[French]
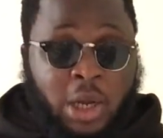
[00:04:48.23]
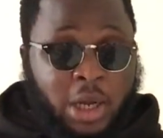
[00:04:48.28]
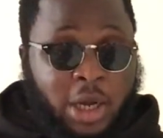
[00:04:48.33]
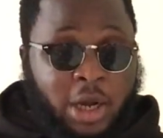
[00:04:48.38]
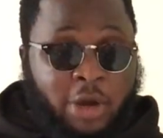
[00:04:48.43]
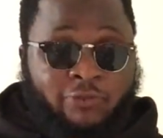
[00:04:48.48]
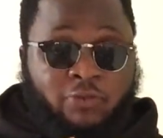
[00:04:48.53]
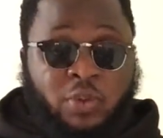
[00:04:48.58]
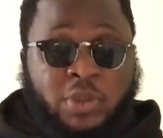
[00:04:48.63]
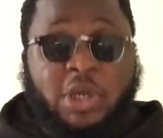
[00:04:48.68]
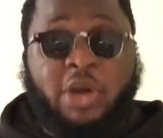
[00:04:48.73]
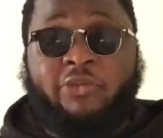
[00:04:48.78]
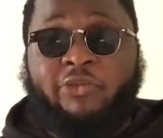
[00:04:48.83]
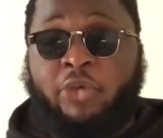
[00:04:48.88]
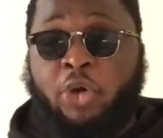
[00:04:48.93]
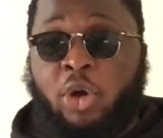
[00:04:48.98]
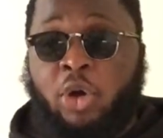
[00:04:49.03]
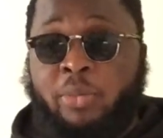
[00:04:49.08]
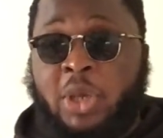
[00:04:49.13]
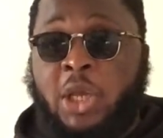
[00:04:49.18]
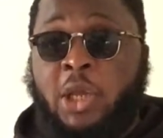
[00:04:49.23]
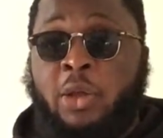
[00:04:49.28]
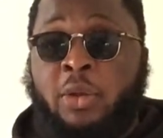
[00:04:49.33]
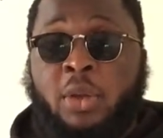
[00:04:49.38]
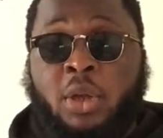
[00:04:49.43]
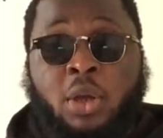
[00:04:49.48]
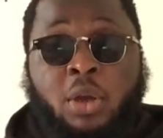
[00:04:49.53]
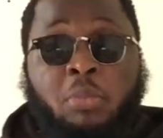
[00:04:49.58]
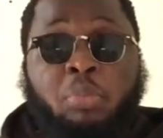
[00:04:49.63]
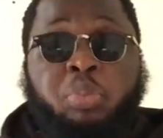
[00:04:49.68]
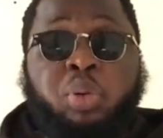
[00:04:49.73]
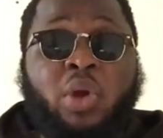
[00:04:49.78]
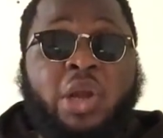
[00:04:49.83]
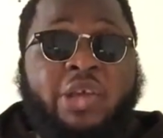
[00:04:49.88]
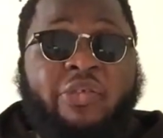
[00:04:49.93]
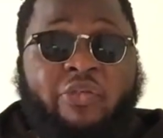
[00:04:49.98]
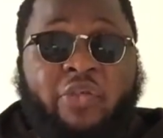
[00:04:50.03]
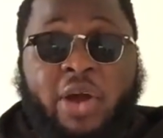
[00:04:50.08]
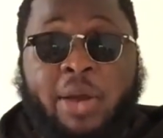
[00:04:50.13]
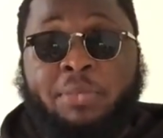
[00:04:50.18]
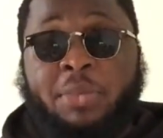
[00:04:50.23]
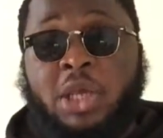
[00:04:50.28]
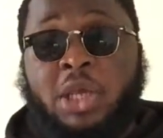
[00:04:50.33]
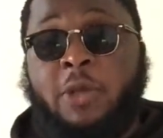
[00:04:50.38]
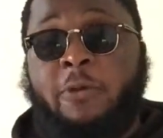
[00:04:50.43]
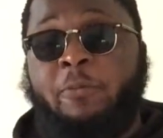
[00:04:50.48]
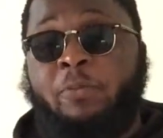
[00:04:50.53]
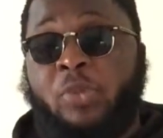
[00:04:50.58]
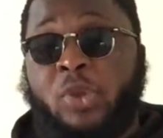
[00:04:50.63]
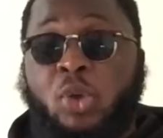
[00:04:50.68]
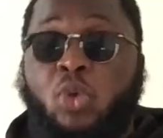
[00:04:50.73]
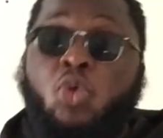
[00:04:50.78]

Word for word: à vous informer pour les familles